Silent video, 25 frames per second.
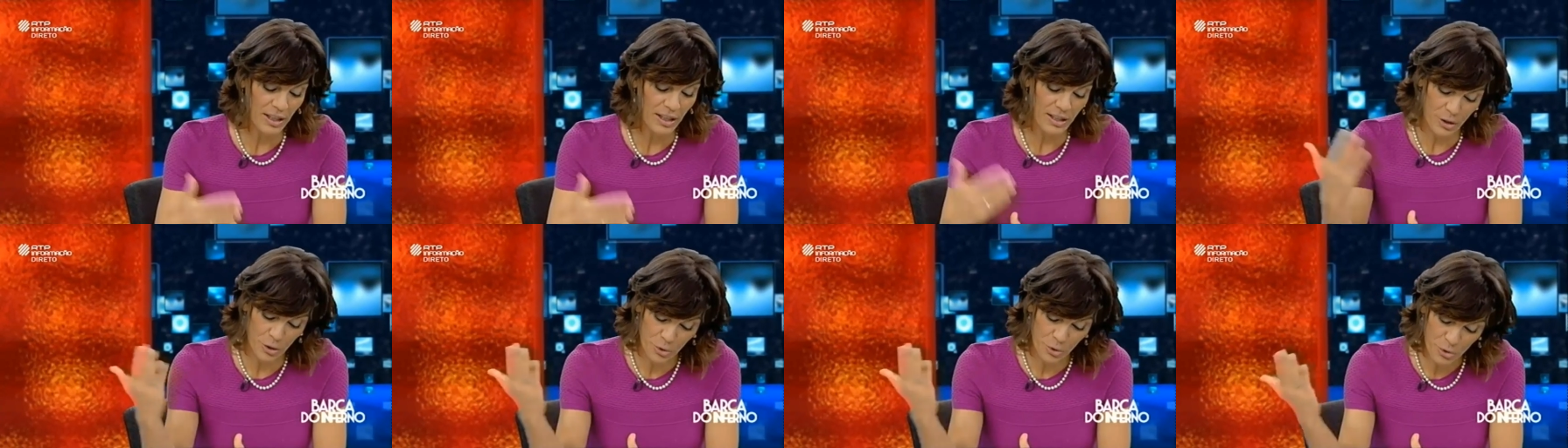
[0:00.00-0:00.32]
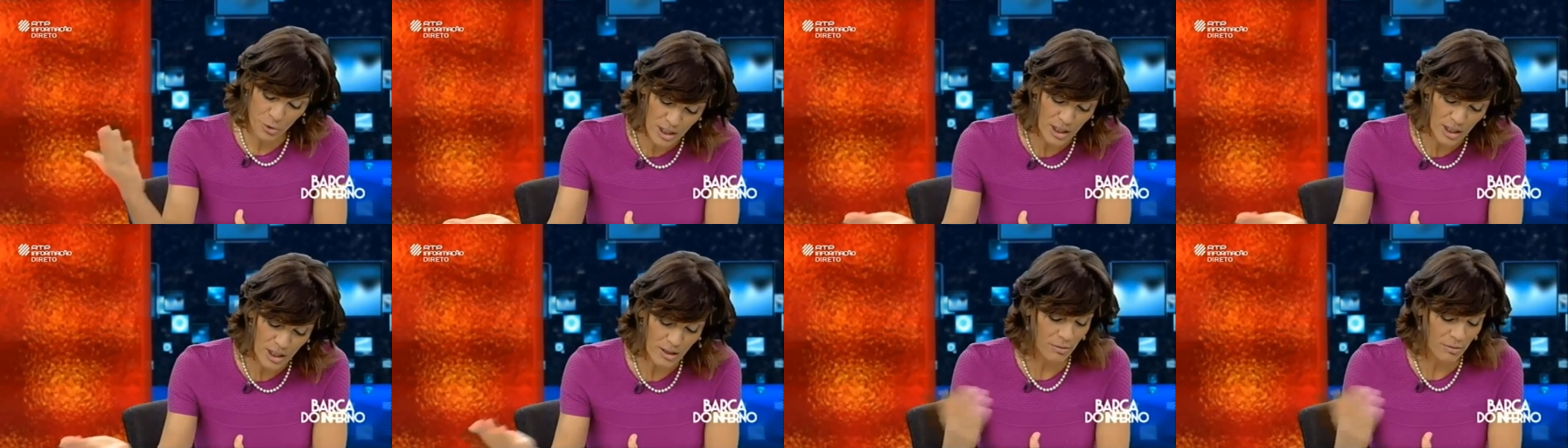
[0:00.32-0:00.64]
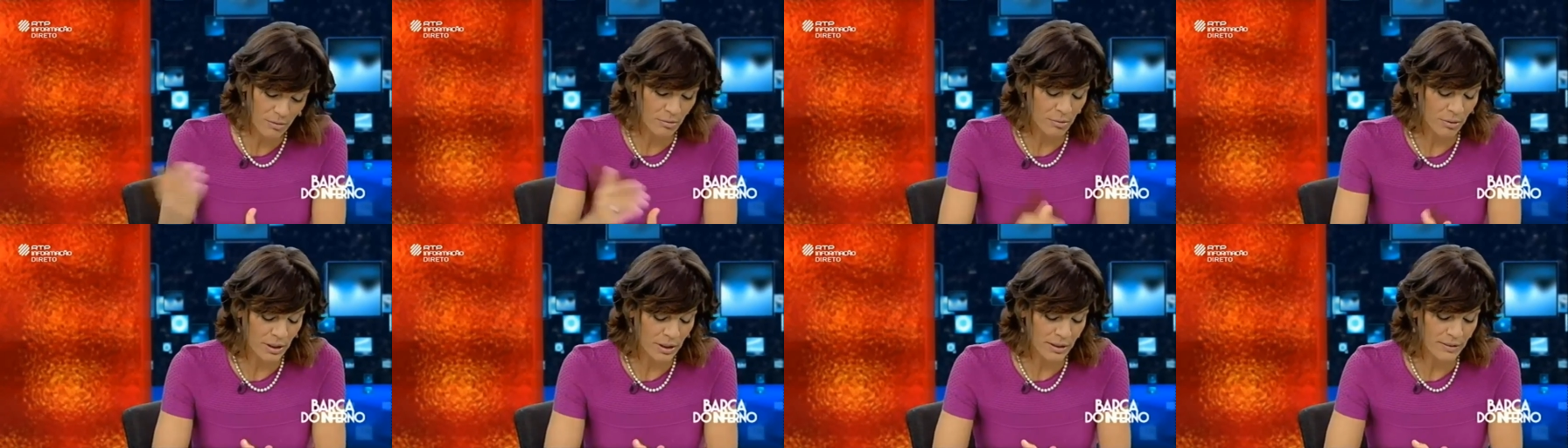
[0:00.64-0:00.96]
eu cito
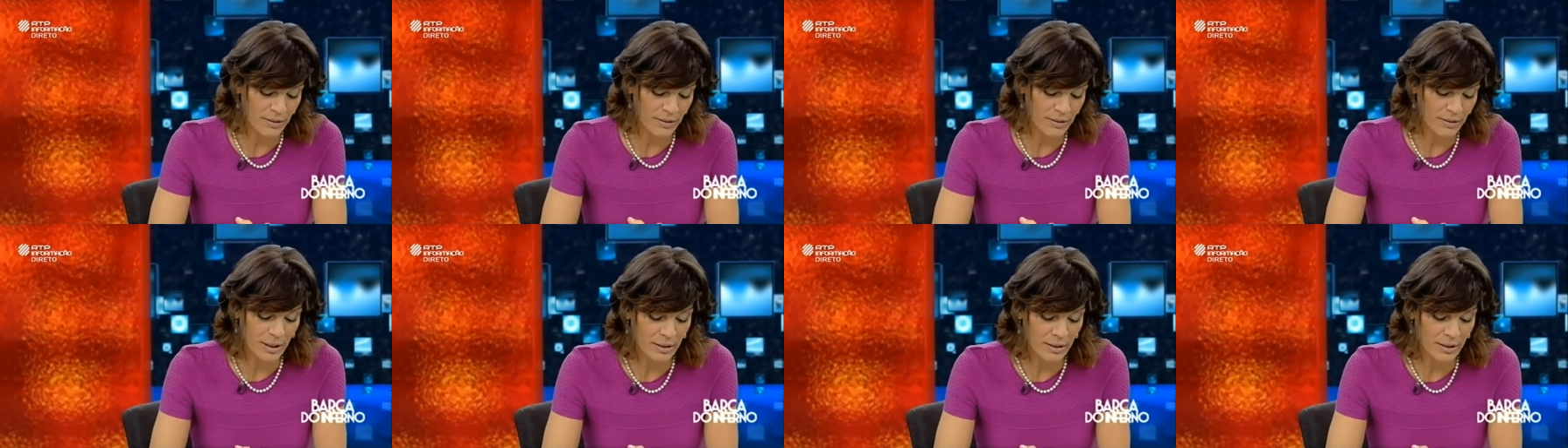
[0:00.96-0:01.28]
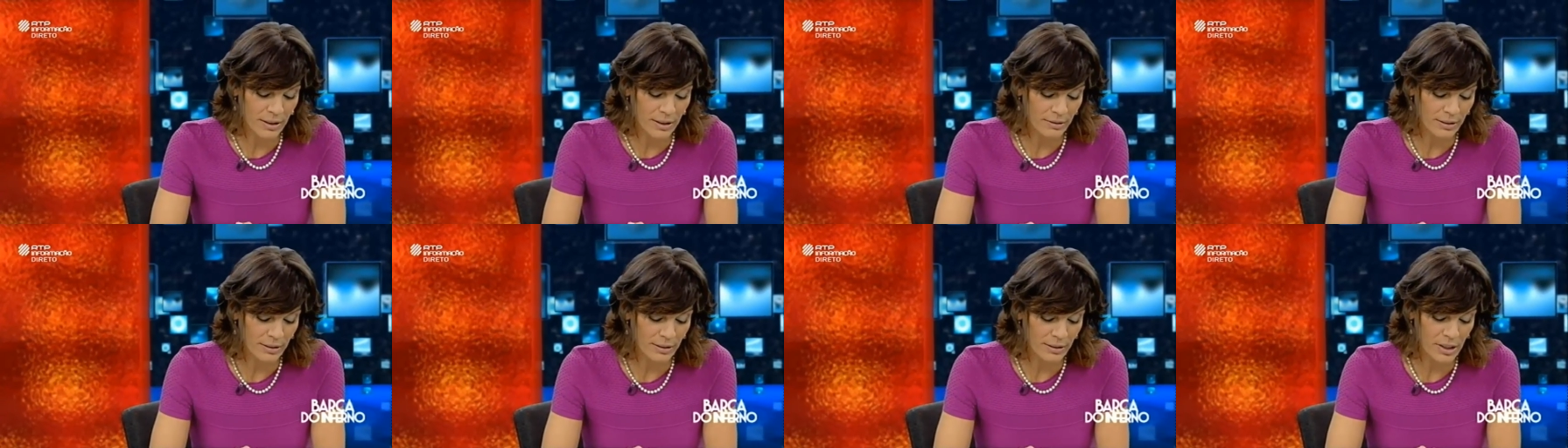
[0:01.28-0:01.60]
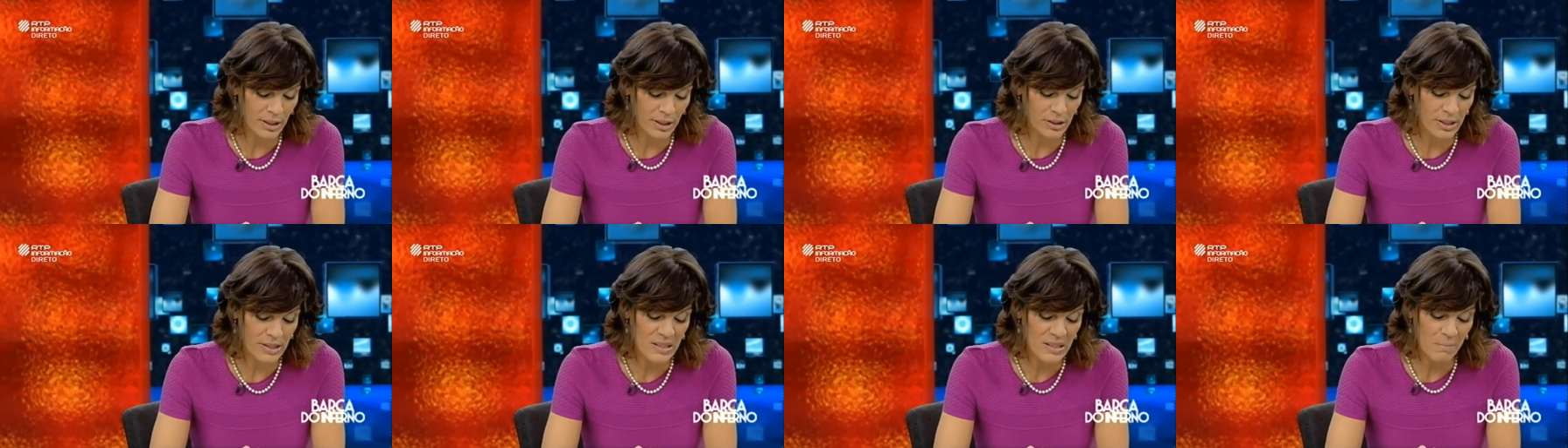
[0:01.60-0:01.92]
num artigo dele
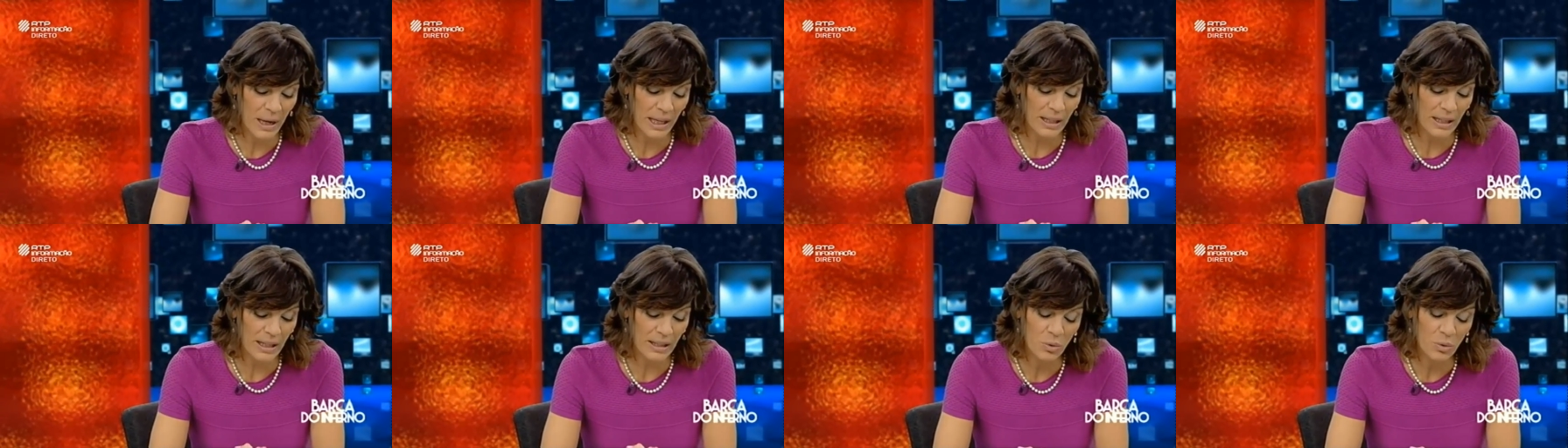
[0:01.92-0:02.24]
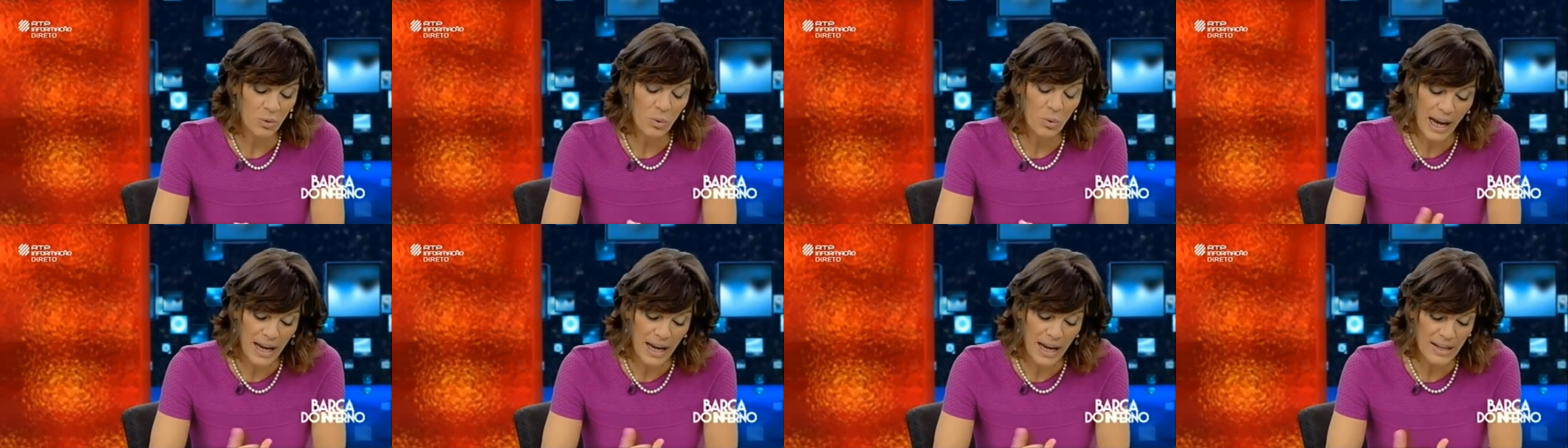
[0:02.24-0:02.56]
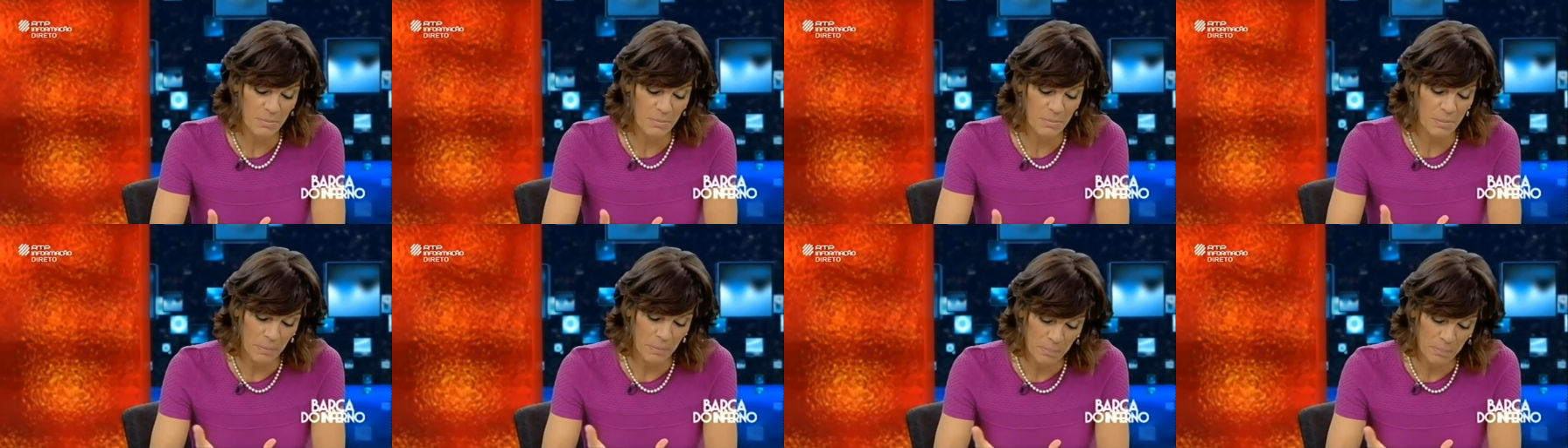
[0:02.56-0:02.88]
desta semana, no
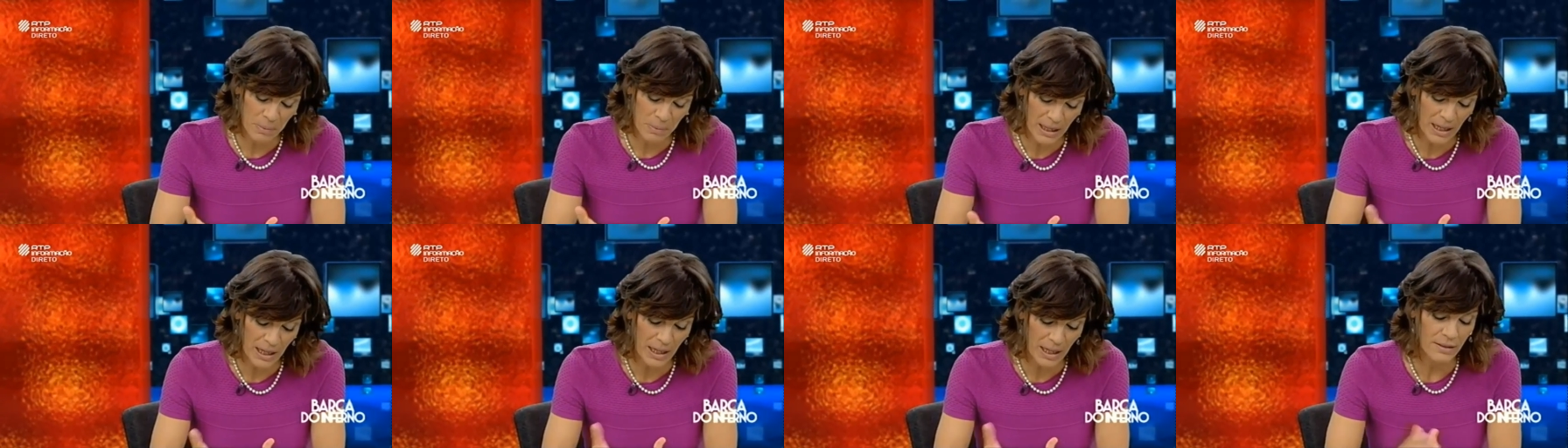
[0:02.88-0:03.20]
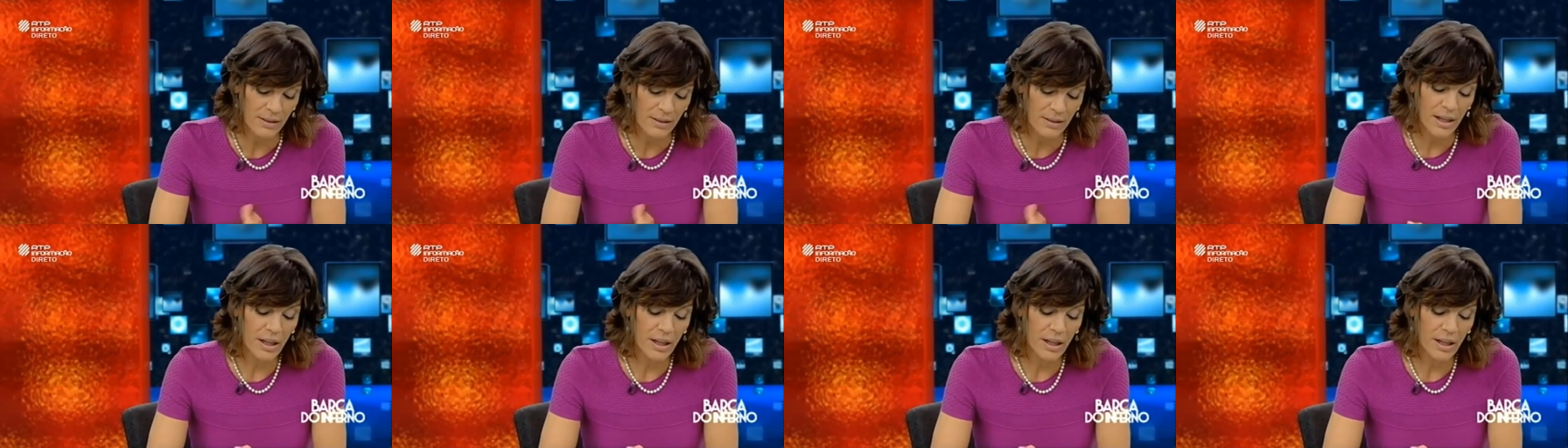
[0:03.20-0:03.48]
caso BPN,